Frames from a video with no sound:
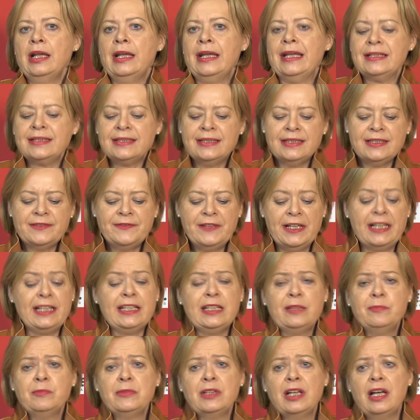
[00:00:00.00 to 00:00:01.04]
Erstens, wir
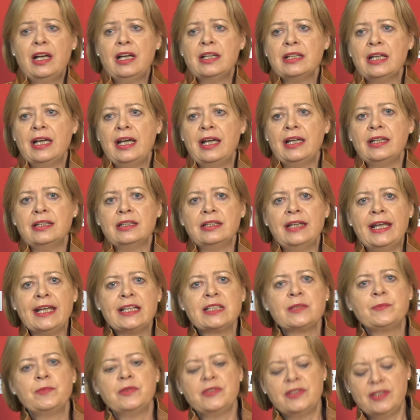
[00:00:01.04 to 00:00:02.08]
erleben gerade eine
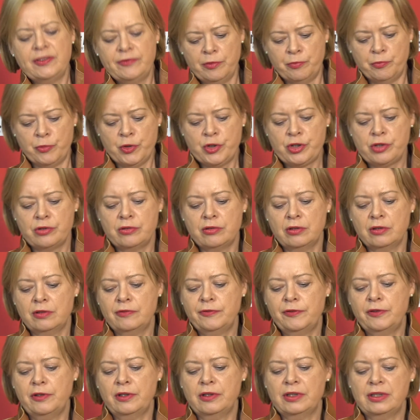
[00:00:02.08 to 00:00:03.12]
explosive Mischung
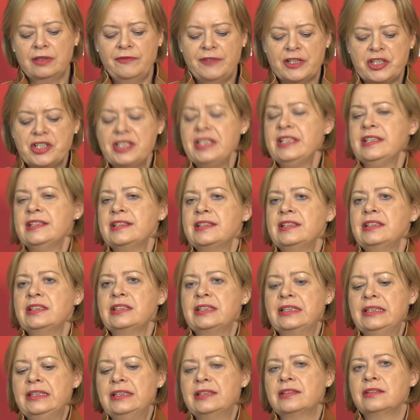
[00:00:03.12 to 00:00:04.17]
von verschiedensten
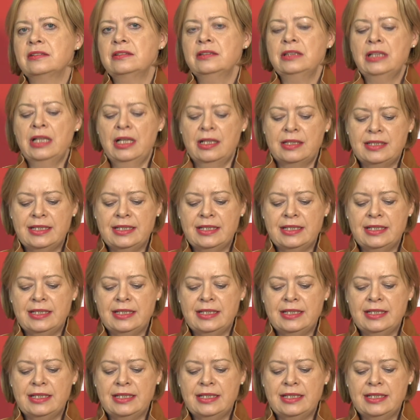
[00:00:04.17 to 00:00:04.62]
Krisen,